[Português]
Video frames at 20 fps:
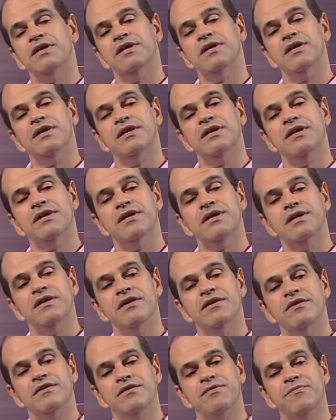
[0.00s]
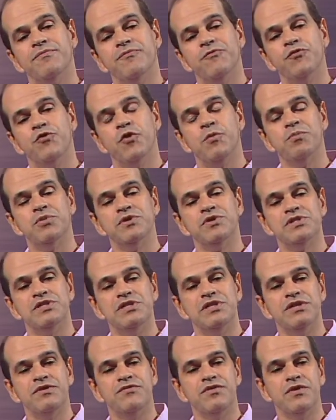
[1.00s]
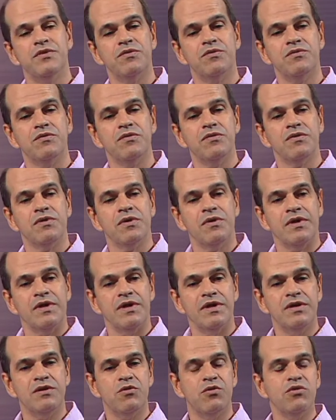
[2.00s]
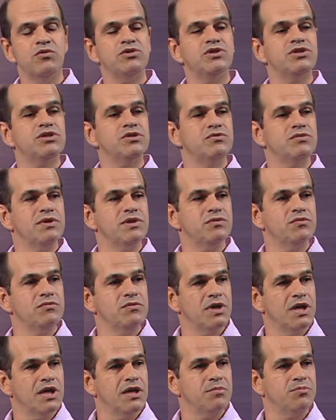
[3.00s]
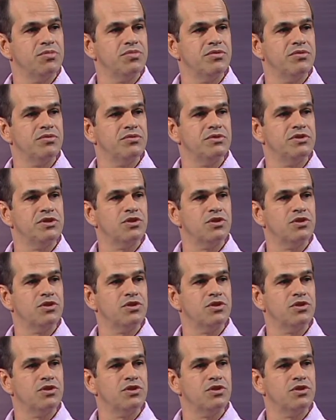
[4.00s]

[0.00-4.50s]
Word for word: é, foi possível ir constituindo um campo de